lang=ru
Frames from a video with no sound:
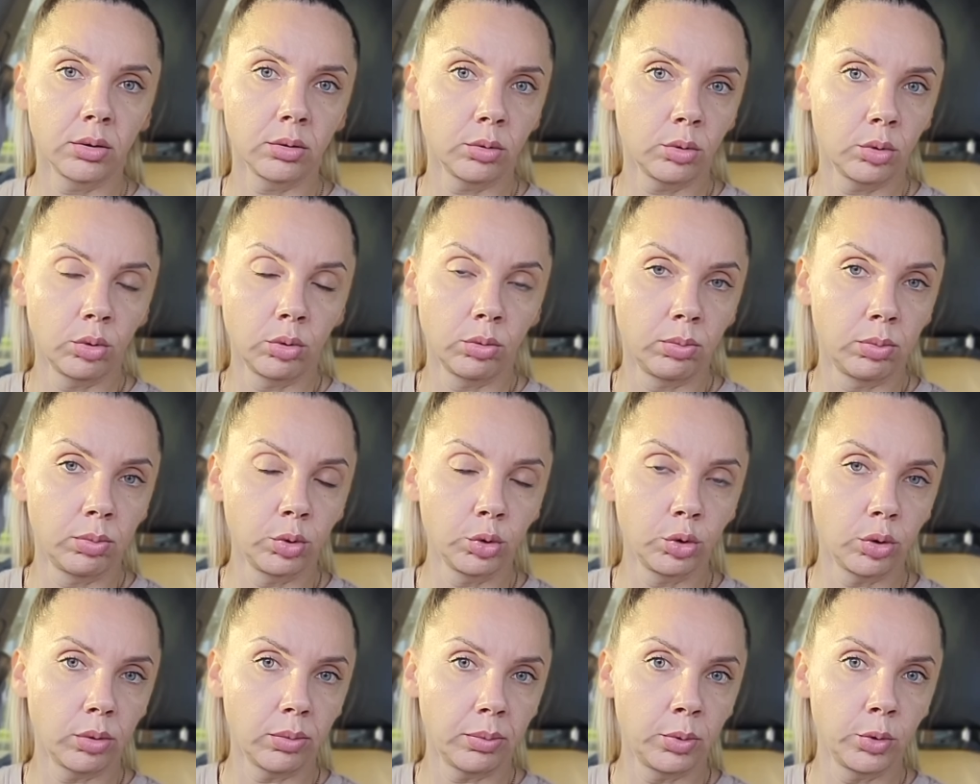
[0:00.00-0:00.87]
ну,
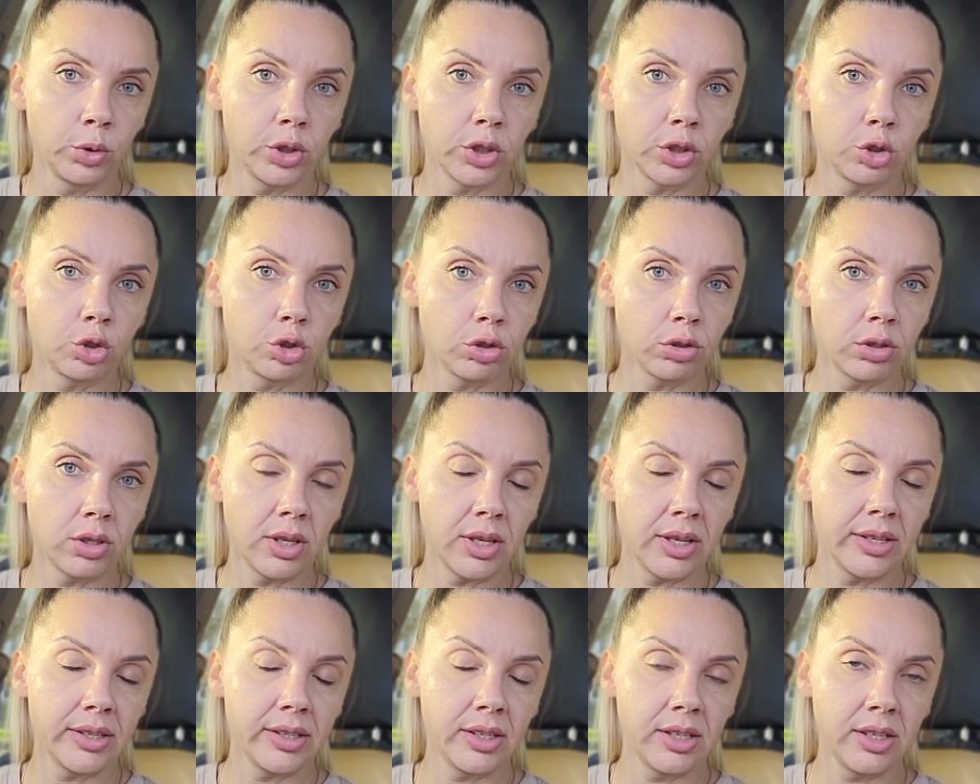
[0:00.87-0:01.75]
буду, будет чуть
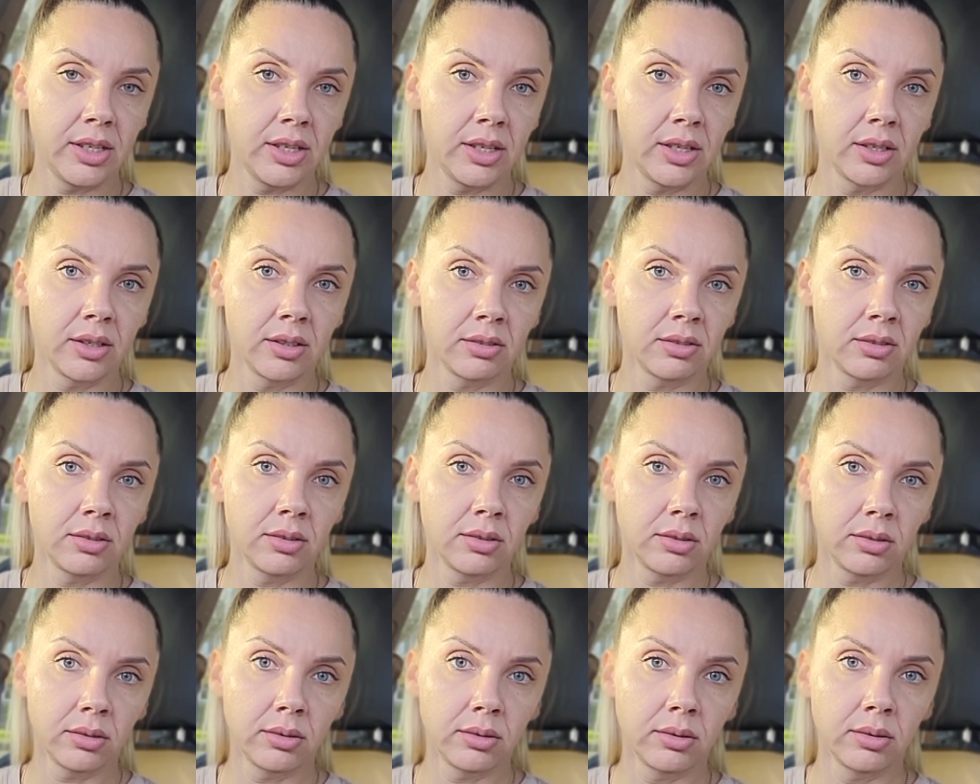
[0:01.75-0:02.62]
ли не
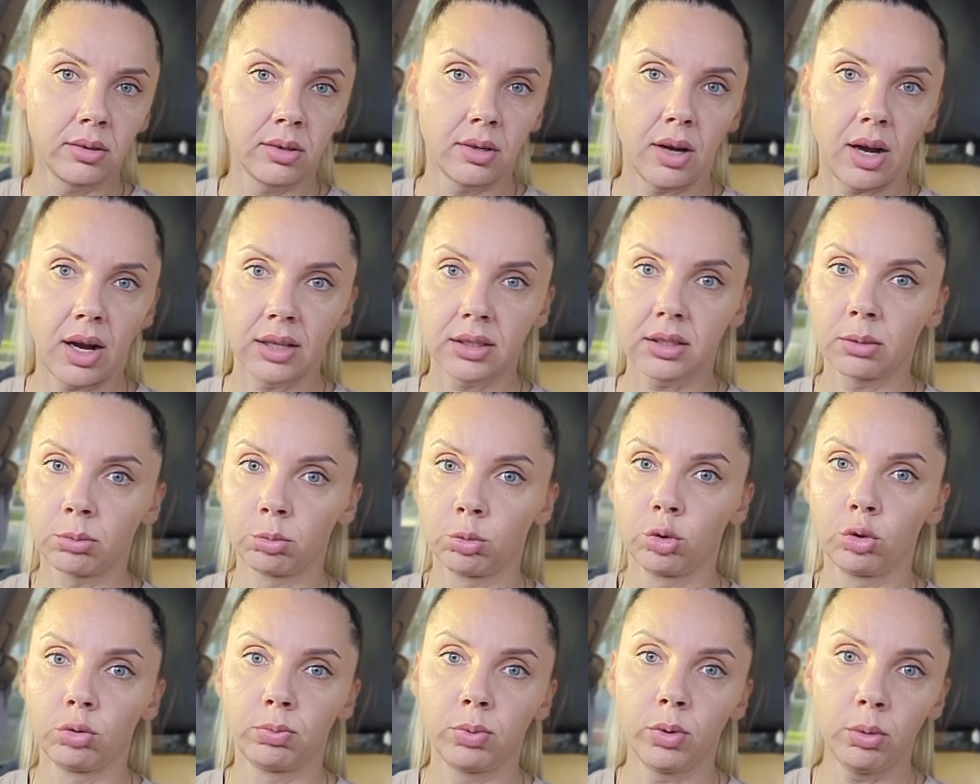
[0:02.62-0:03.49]

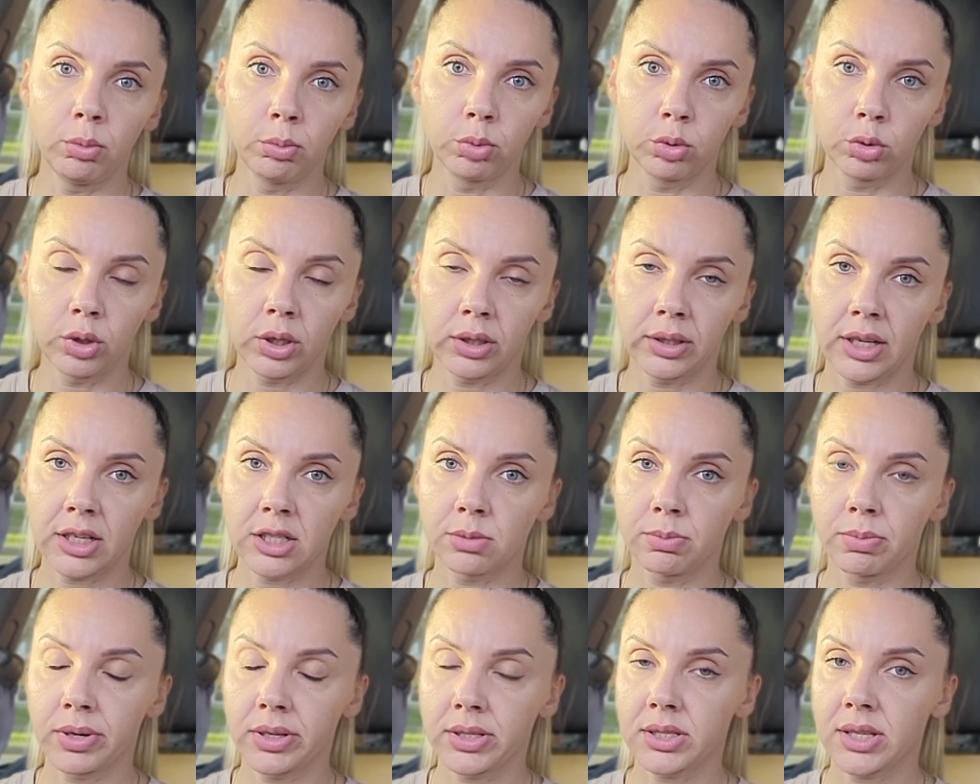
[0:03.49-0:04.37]
атомную бомбу на нас
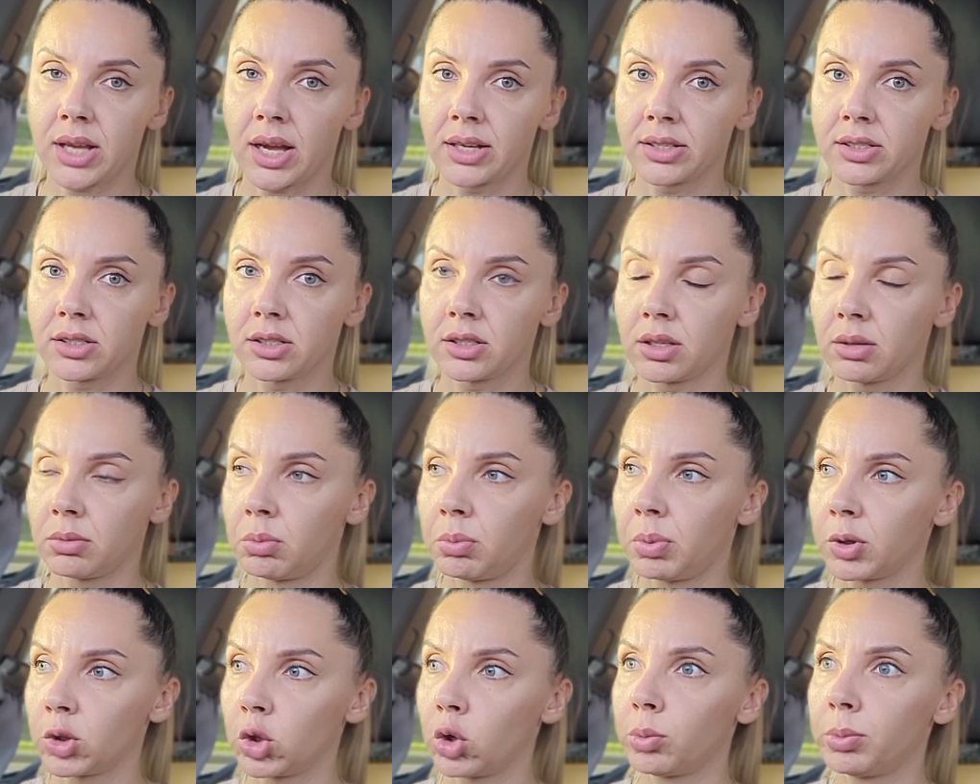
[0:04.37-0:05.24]
бросать и тому
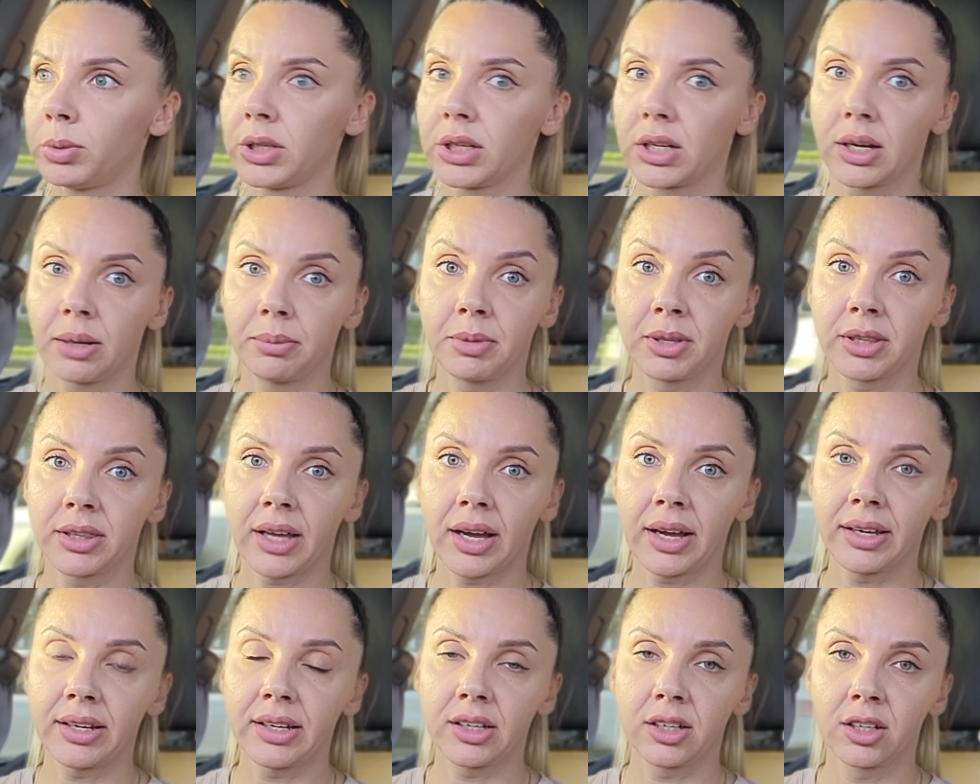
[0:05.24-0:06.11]
подобные
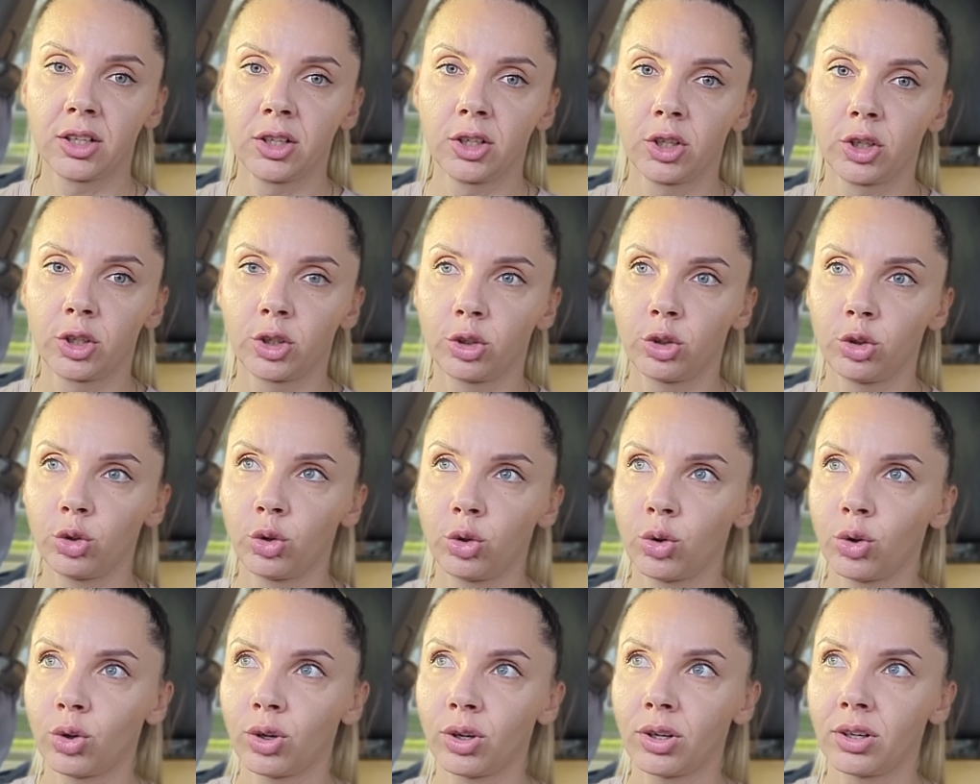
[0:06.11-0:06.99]
комментарии,
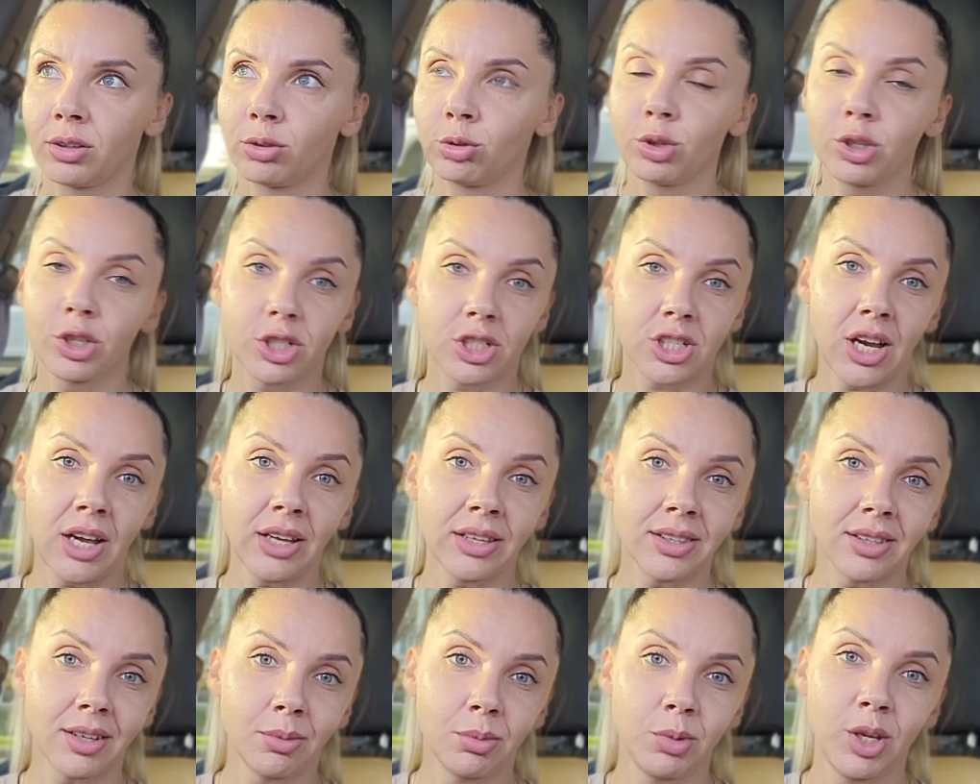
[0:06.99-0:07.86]
но
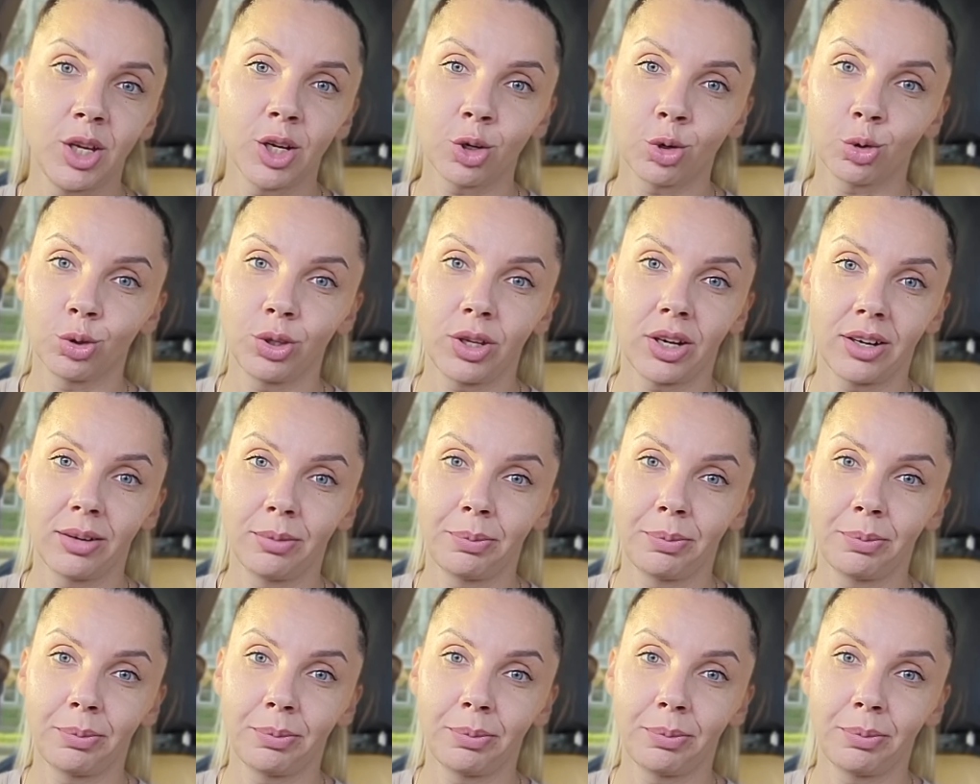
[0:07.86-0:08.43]
уезжать нам некуда,